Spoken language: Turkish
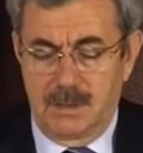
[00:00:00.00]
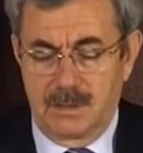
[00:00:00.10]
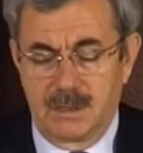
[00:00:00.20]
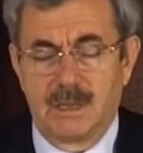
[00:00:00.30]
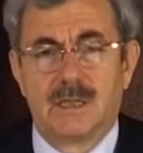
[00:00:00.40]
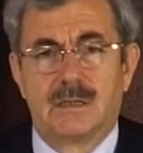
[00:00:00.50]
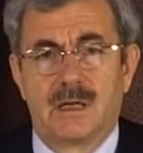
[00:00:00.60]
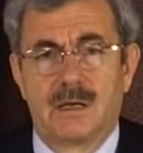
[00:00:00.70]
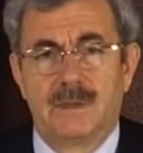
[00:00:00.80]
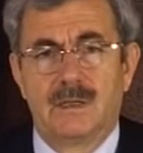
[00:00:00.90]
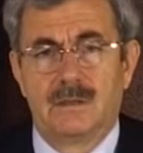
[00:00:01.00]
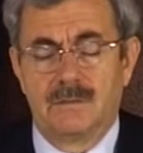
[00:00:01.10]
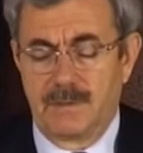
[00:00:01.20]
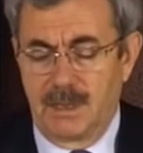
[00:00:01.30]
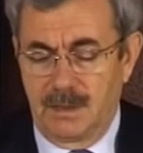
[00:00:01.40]
Sıla-i rahmi
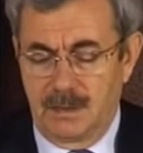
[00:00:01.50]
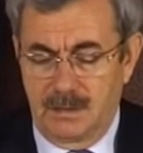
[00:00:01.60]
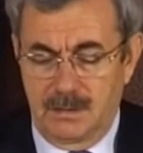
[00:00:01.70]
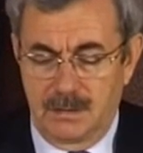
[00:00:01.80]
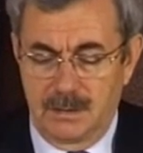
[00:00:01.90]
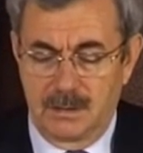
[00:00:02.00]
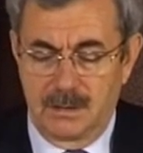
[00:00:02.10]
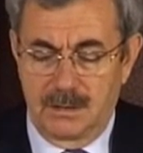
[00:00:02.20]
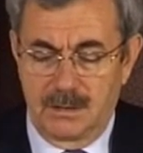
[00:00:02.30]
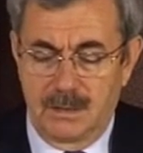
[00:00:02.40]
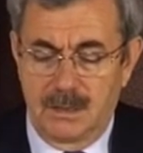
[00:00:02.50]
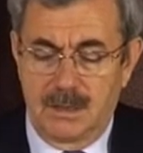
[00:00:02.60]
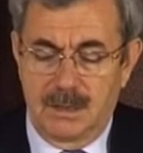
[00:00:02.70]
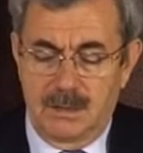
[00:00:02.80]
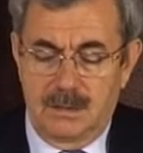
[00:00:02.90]
ve e,
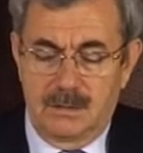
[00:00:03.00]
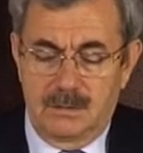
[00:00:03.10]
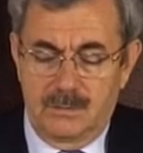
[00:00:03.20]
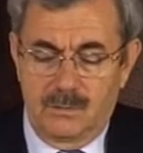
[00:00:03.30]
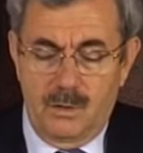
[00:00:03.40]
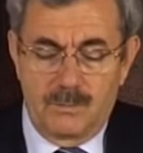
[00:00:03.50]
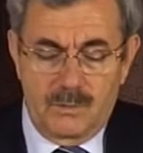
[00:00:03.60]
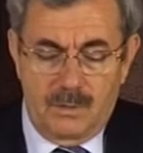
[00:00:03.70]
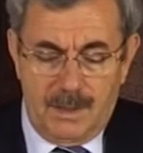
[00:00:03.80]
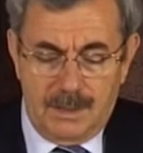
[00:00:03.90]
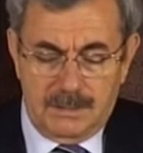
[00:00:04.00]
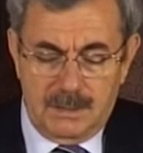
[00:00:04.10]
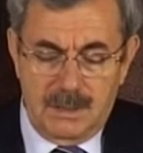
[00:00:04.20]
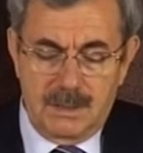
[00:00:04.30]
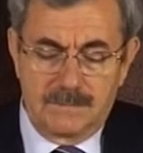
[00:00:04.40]
ömrü
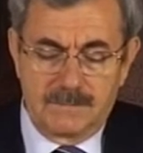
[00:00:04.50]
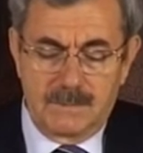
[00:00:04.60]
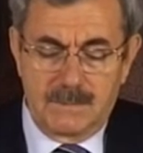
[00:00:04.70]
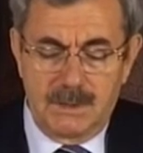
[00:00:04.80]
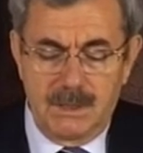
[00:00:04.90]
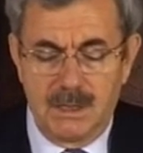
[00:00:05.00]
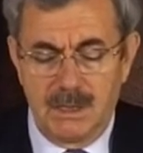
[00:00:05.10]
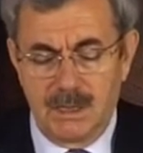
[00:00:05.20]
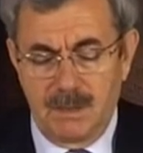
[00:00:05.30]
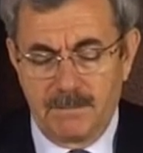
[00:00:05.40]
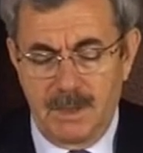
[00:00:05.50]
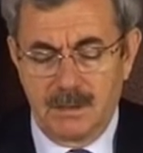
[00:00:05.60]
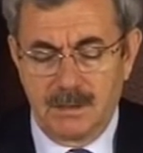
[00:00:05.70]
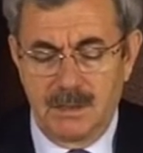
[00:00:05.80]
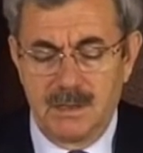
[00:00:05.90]
artırır. İyilik
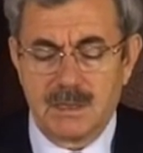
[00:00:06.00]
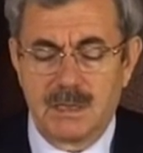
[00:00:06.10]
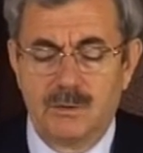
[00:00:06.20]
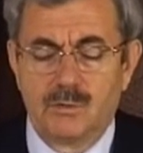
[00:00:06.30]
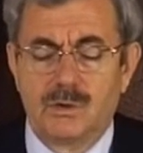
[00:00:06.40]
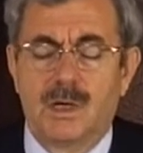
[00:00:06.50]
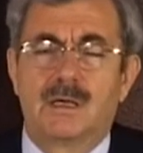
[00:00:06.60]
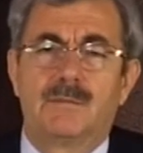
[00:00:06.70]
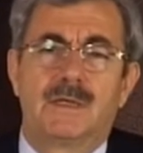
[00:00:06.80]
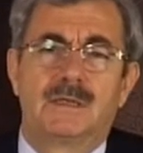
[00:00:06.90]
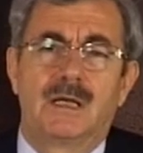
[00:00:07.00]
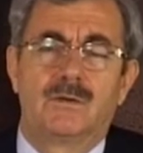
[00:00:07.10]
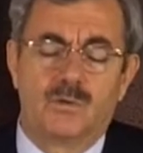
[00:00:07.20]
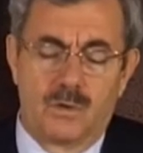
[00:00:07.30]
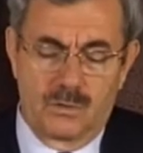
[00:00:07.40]
yapmak insanı kötü akıbetten
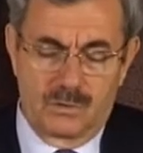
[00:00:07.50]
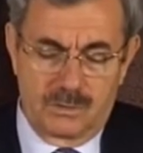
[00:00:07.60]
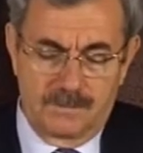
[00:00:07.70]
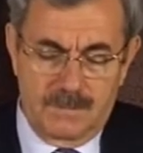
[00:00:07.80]
korur.